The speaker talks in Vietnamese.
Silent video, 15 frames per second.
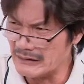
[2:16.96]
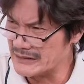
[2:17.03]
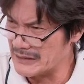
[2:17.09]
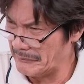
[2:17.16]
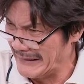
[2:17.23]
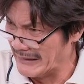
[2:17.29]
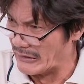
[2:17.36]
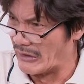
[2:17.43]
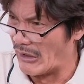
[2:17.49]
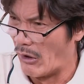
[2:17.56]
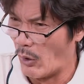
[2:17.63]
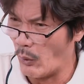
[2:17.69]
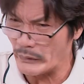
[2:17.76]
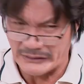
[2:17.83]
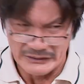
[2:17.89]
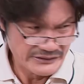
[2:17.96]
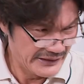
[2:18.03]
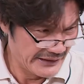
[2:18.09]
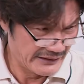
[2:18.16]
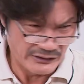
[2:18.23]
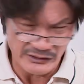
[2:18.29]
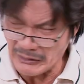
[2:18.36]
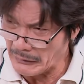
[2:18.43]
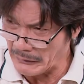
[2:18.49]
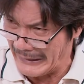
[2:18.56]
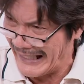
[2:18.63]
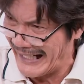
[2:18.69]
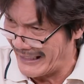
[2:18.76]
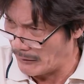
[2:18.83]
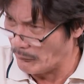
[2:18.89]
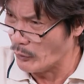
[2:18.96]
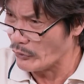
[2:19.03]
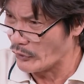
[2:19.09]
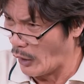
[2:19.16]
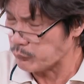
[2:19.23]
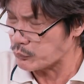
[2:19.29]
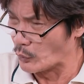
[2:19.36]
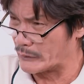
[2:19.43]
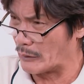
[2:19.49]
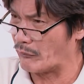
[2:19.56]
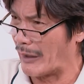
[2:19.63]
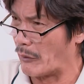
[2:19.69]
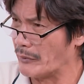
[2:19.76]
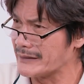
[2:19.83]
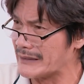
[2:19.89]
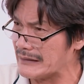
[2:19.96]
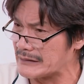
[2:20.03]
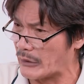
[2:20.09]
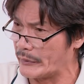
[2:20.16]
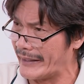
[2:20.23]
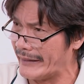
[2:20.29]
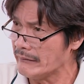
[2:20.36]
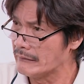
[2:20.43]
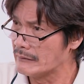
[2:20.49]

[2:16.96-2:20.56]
trời sao mấy người ngộ tự nhiên là cứ ai cũng muốn nhốt tôi trong phòng hết trơn trội vậy